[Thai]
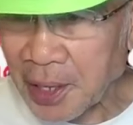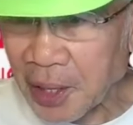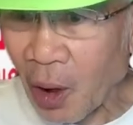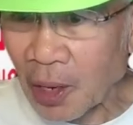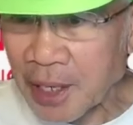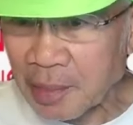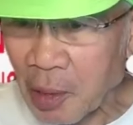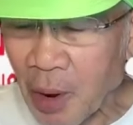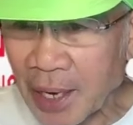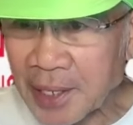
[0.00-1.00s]
ต่อจาก
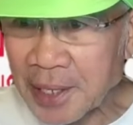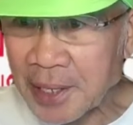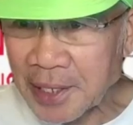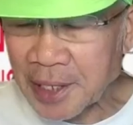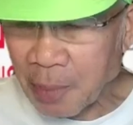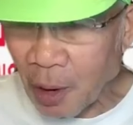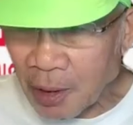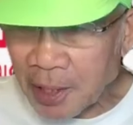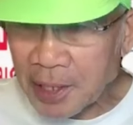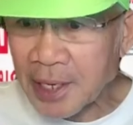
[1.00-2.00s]
เมื่อวาน คือเฉพาะ
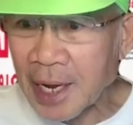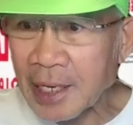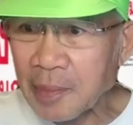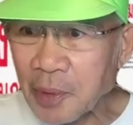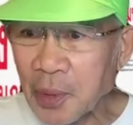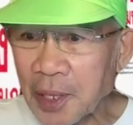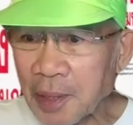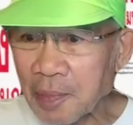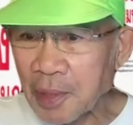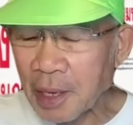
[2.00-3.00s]
เรื่องสารรัฐนูนเนี่ย
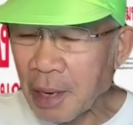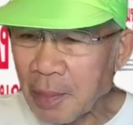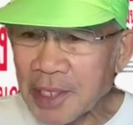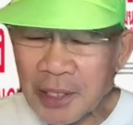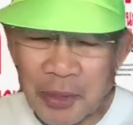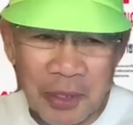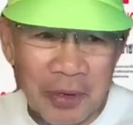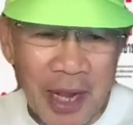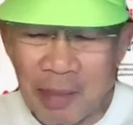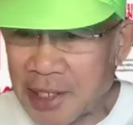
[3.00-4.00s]
ทำไมประชาชนเขา
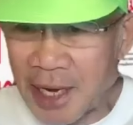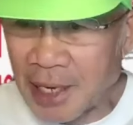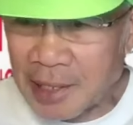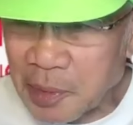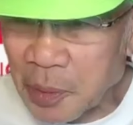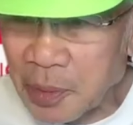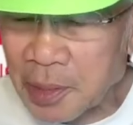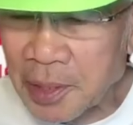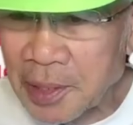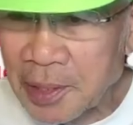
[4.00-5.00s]
อยากให้มีสารรัฐนูน
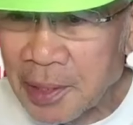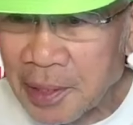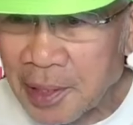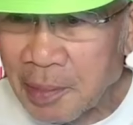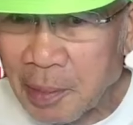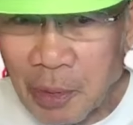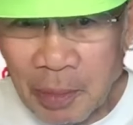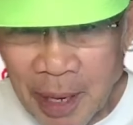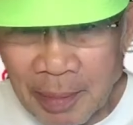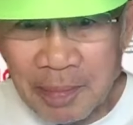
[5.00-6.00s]
นี่ผมพูด
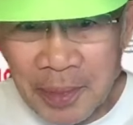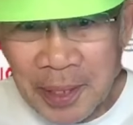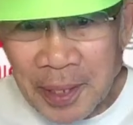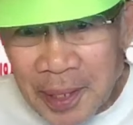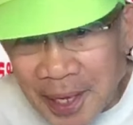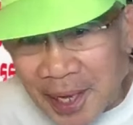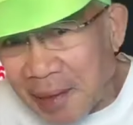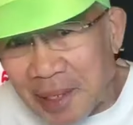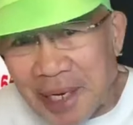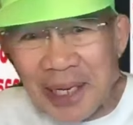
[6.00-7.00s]
แบบอิ
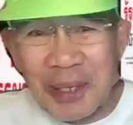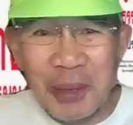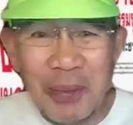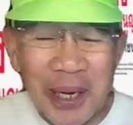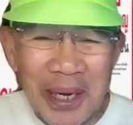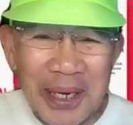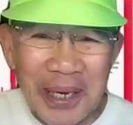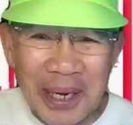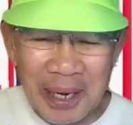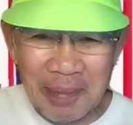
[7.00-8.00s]
งประชาชนไว้นิดห
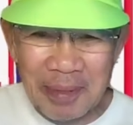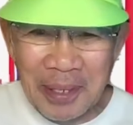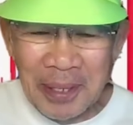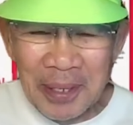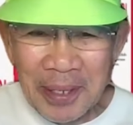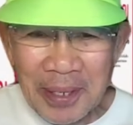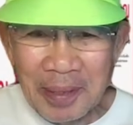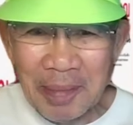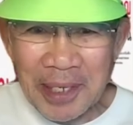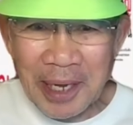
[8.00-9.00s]
นึ่งนะครับ
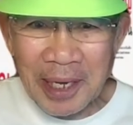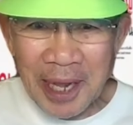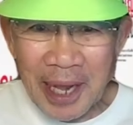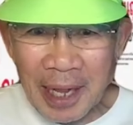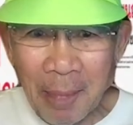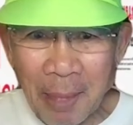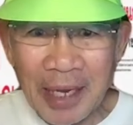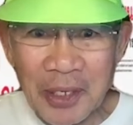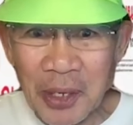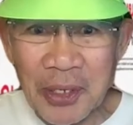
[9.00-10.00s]
ไม่ใช่แค่ทำไม
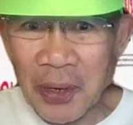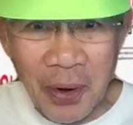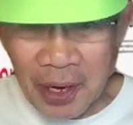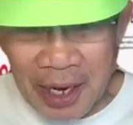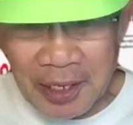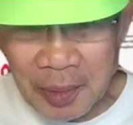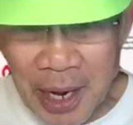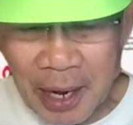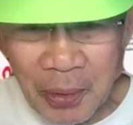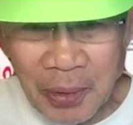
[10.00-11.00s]
สสร
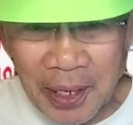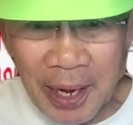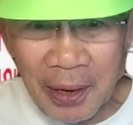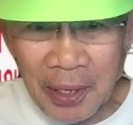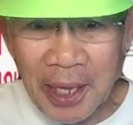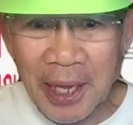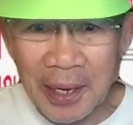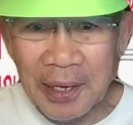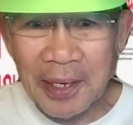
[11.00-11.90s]
99 คนเขาเขียน